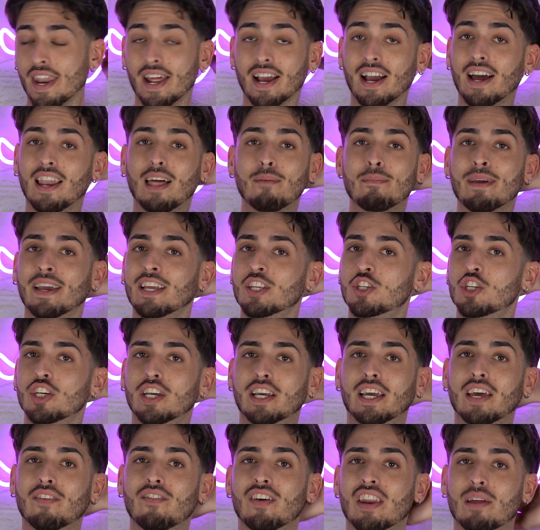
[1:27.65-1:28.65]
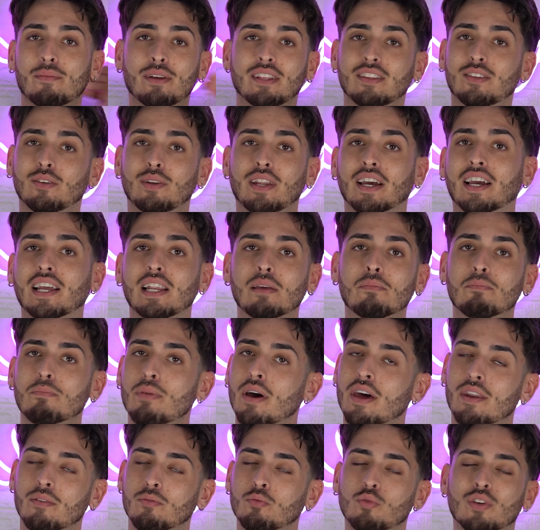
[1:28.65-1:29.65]
Raga, la Magic è veramente una
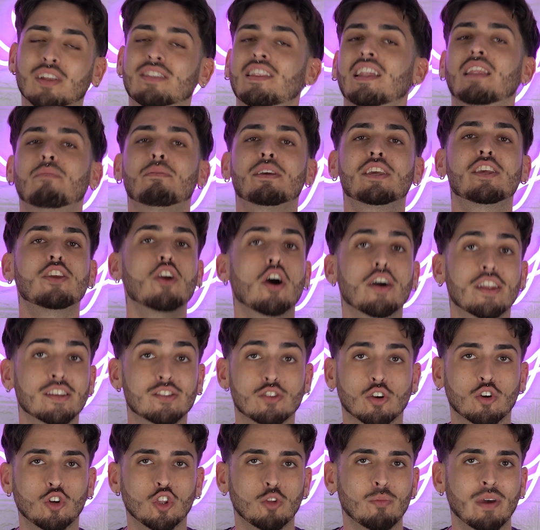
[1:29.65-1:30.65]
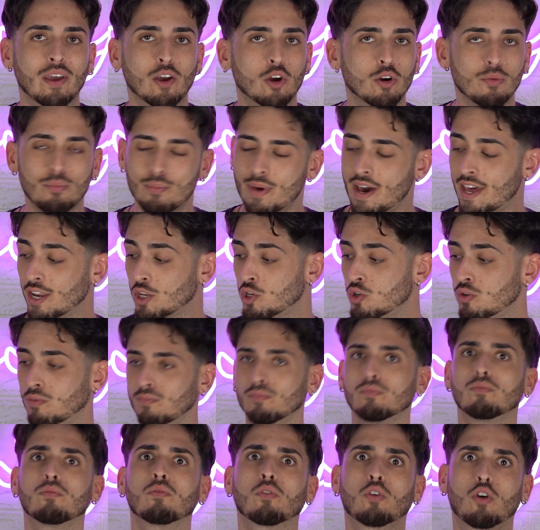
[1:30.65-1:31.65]
clipper, una delle migliori secondo me in commercio.
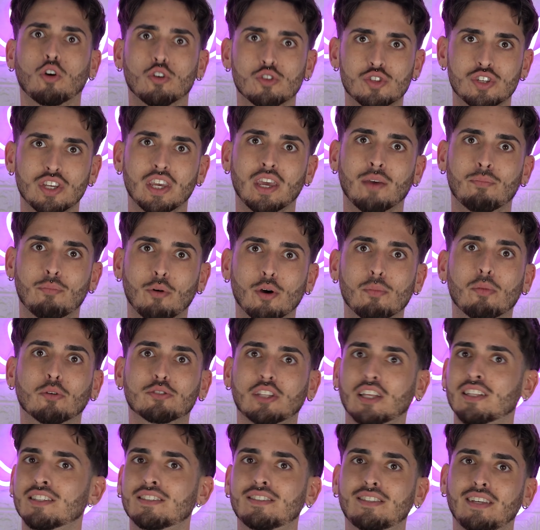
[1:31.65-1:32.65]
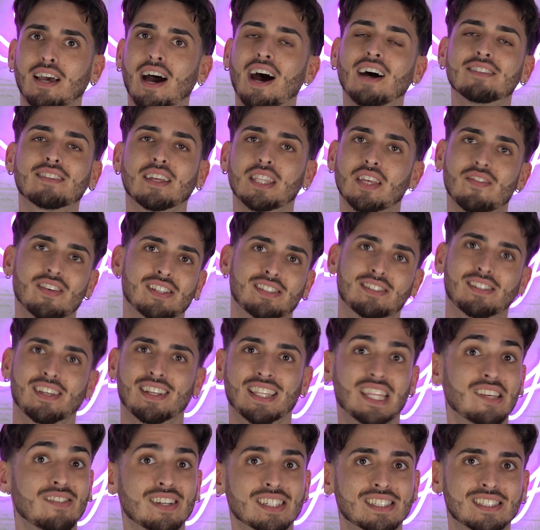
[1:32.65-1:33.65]
Così poi potenziata deve
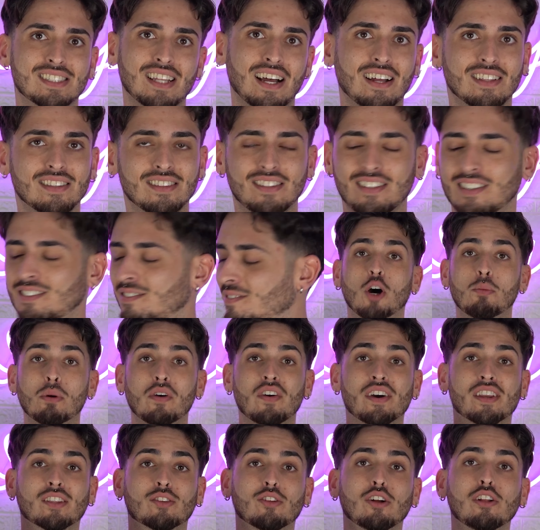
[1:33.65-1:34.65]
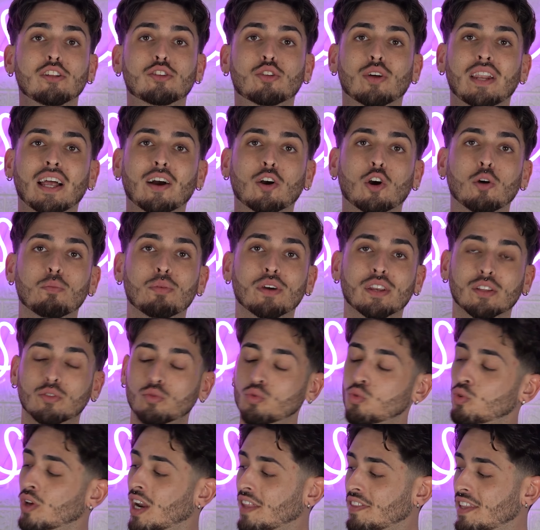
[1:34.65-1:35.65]
essere devastante. Dopo aver tolto la
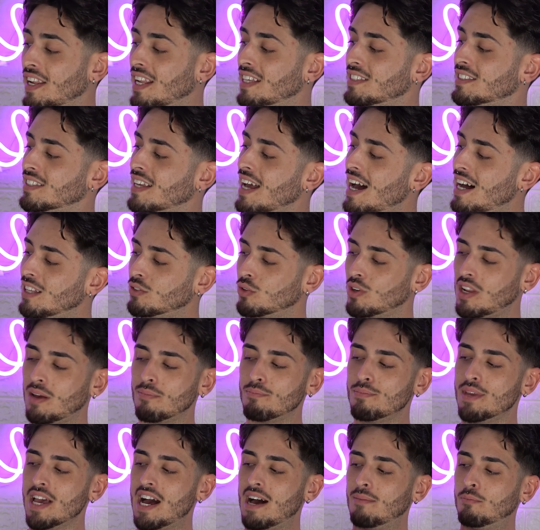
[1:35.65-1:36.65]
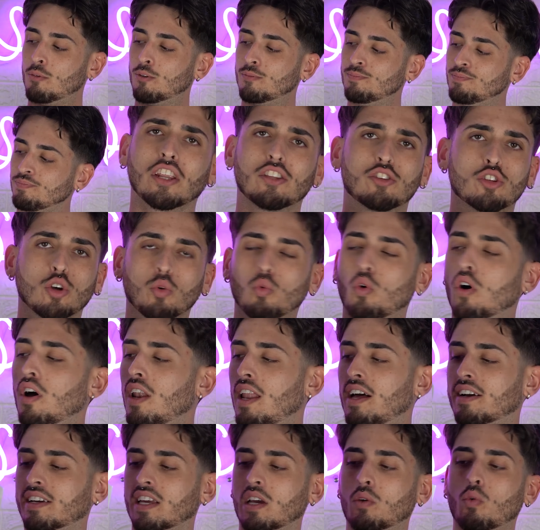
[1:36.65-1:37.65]
copertura della scatola abbiamo critto
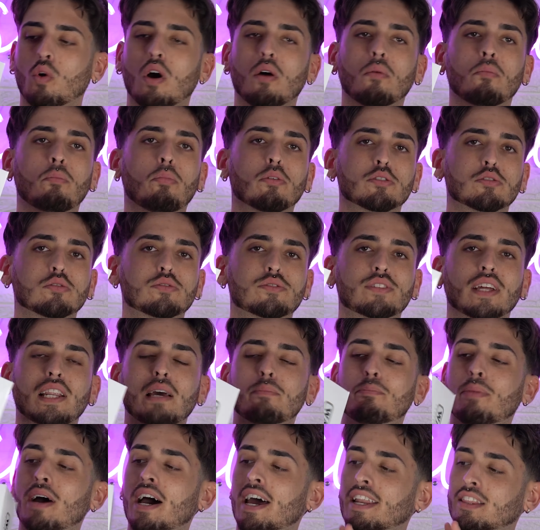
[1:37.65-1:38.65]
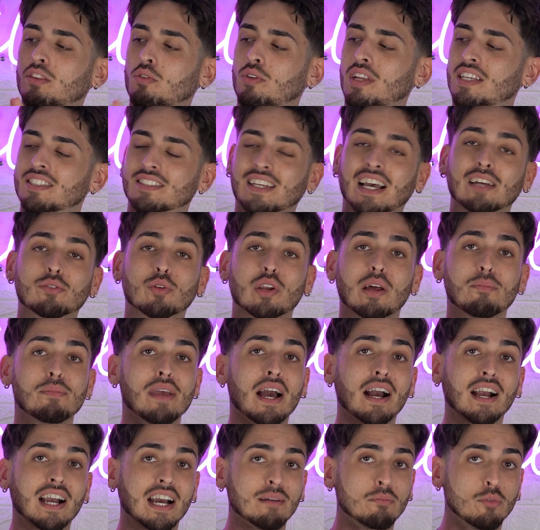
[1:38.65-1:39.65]
wall anche qua un po' da tutte le parti, una scatola
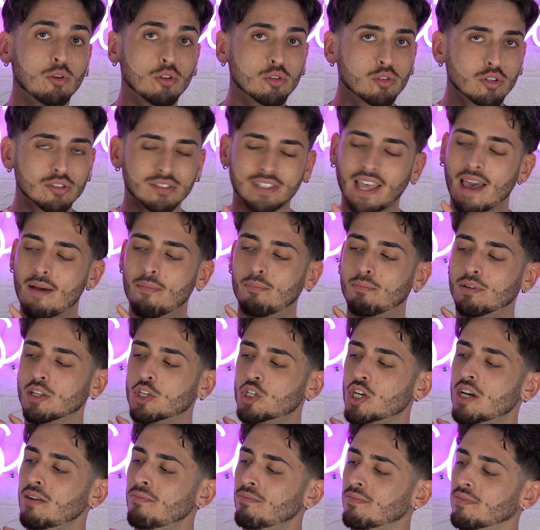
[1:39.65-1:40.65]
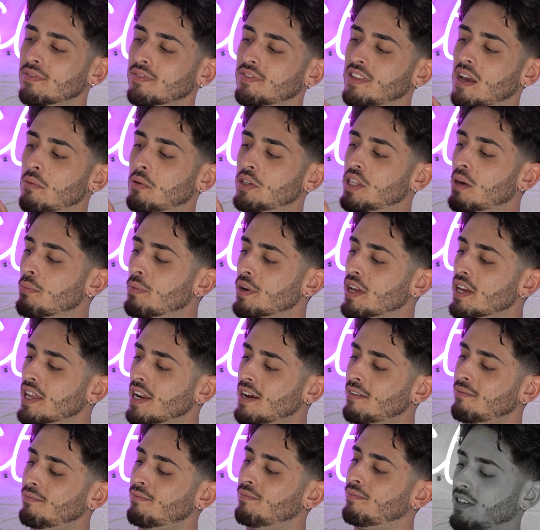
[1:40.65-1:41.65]
bianca molto semplice. Andiamo ad
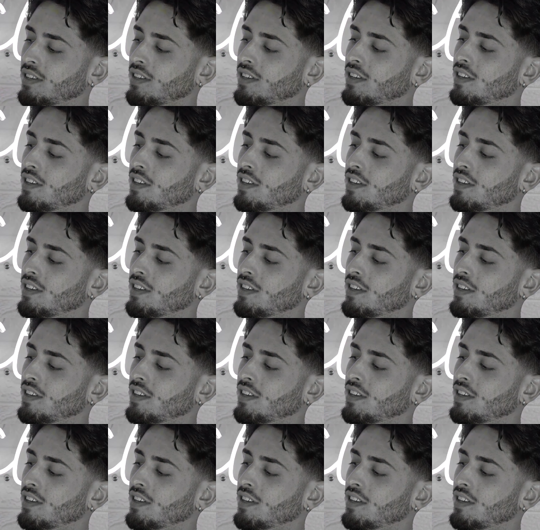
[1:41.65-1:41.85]
aprire.